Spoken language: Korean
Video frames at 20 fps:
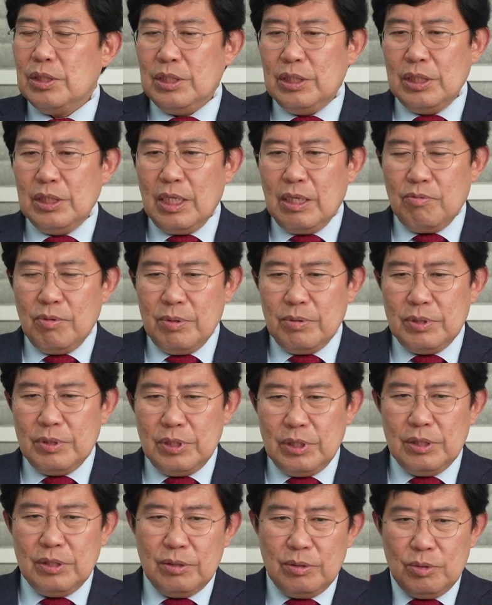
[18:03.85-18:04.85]
C라고 해요.
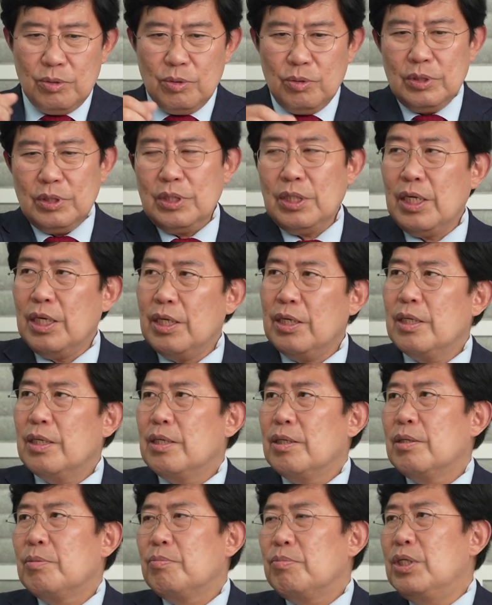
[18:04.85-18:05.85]
C들도 이제
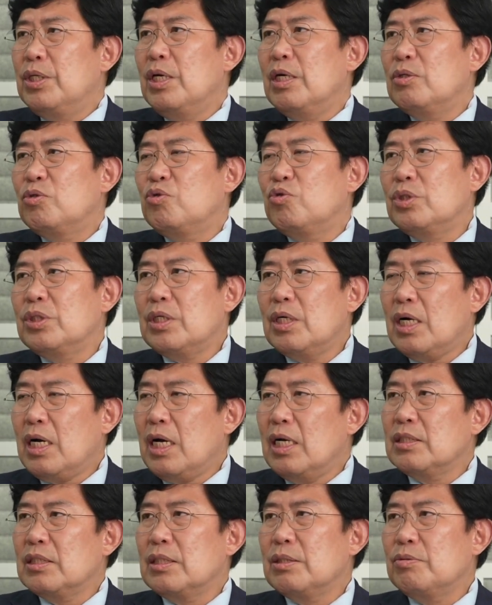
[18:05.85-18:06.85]
B의 주식을
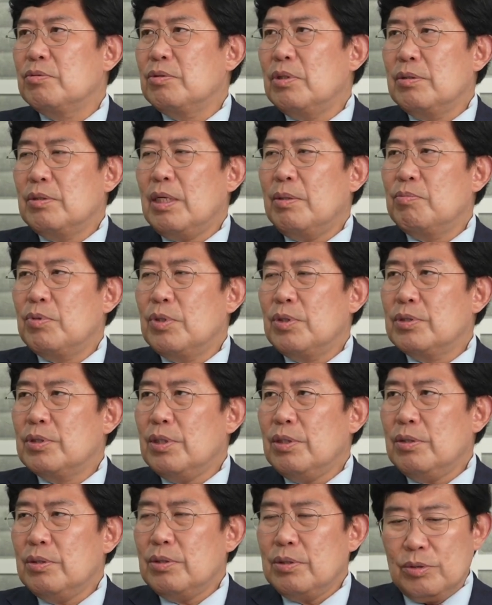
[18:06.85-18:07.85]
가지기
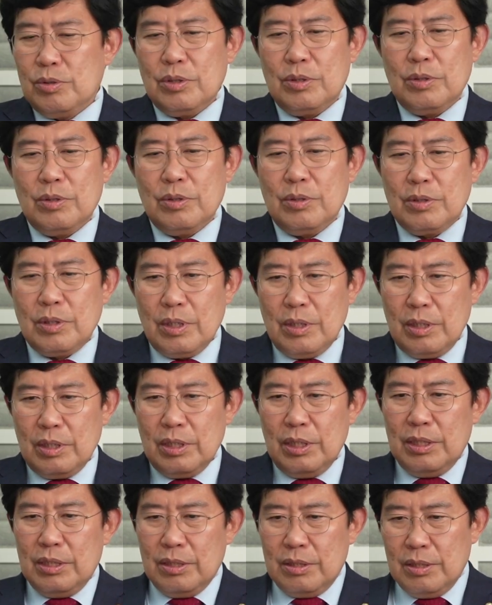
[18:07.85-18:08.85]
함으로써 저
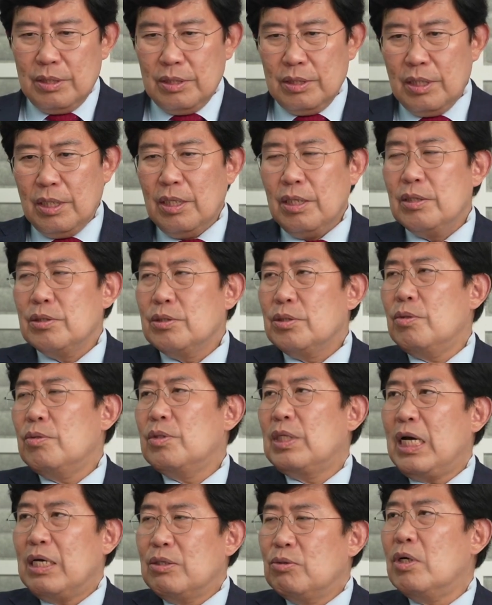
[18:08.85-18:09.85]
이득을
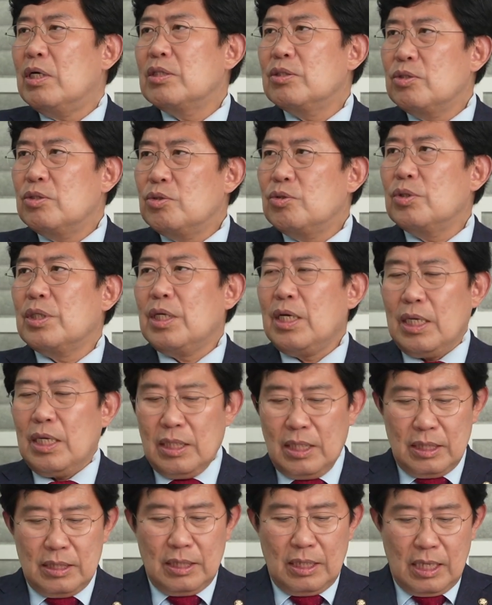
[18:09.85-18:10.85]
서로 나눠 가질 수 있게
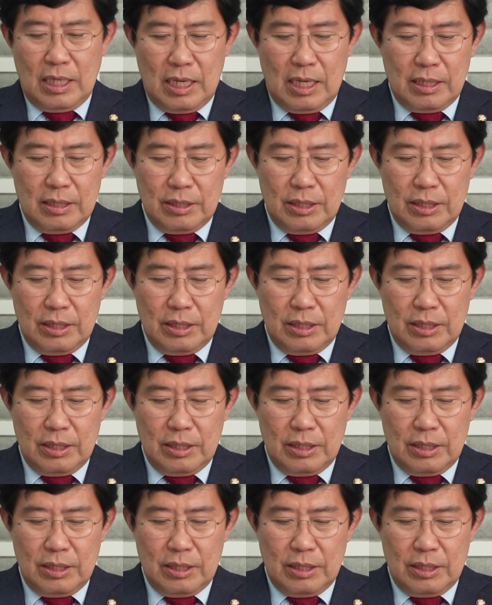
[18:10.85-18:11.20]
한다든가.